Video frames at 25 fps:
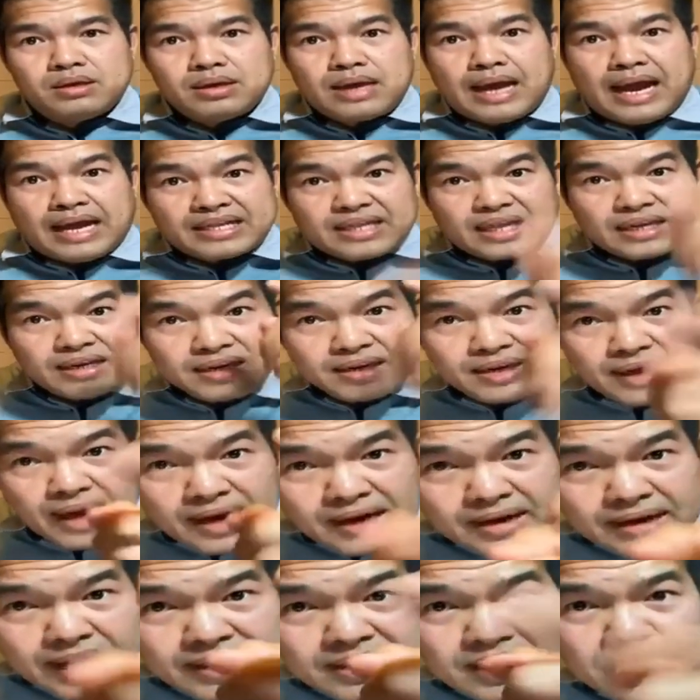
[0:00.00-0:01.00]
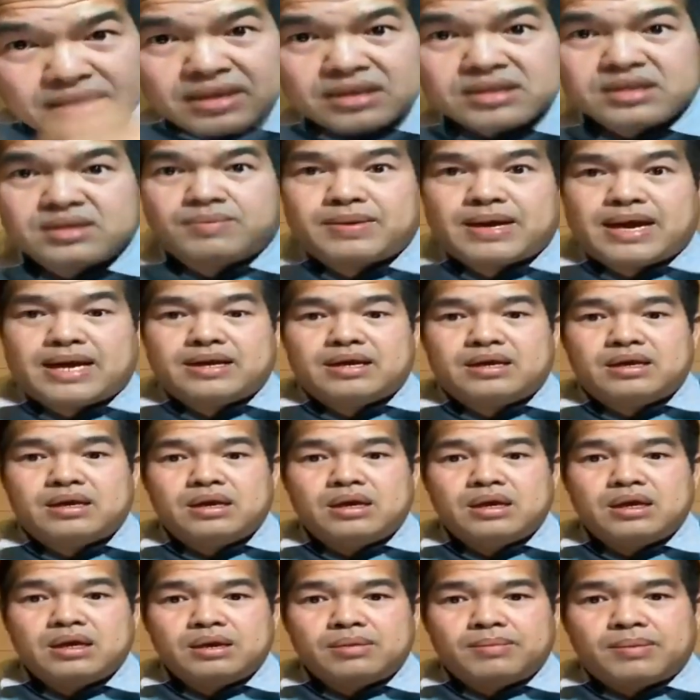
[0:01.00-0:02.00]
à từ nâng đã chỉ đơn giản hơn
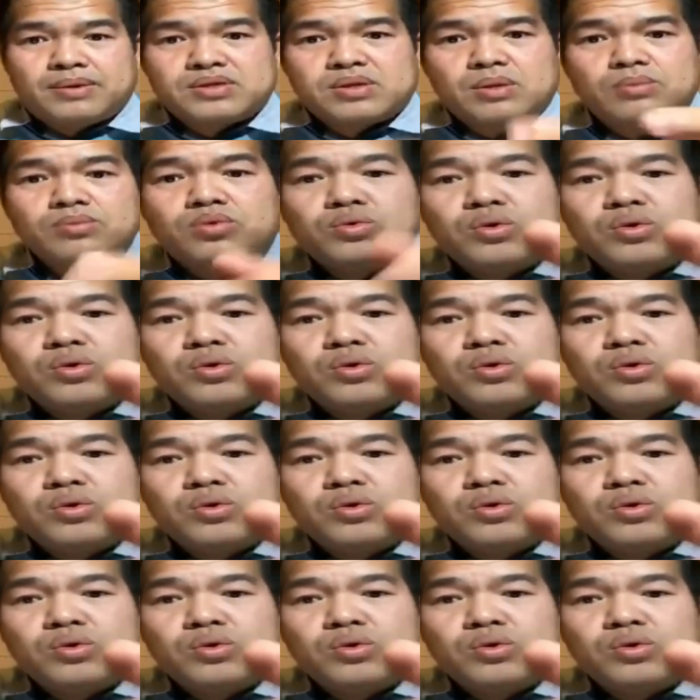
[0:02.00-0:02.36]
mà xong